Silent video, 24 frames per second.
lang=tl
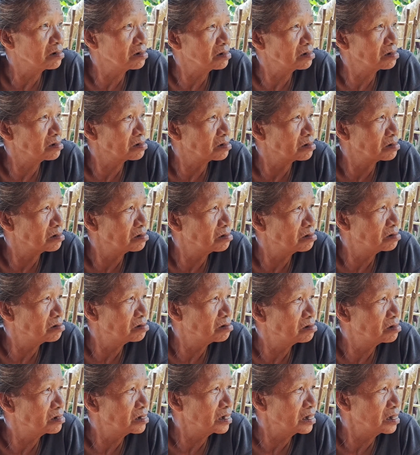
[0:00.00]
Oo.
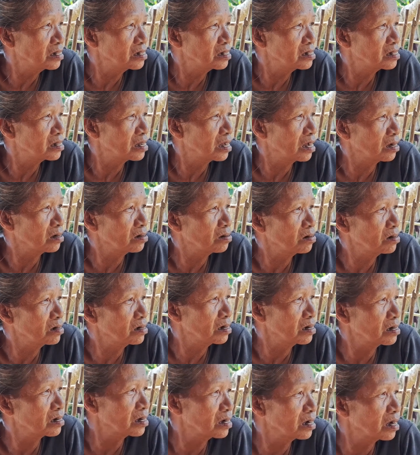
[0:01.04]
Ako ang
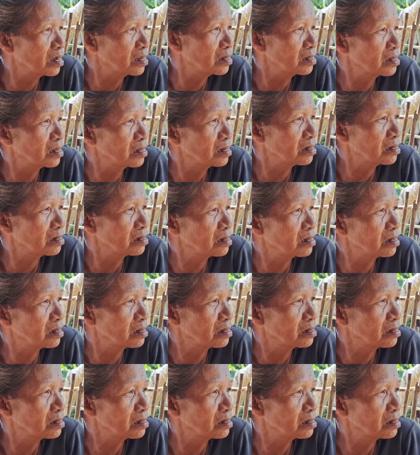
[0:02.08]
nag-aatin.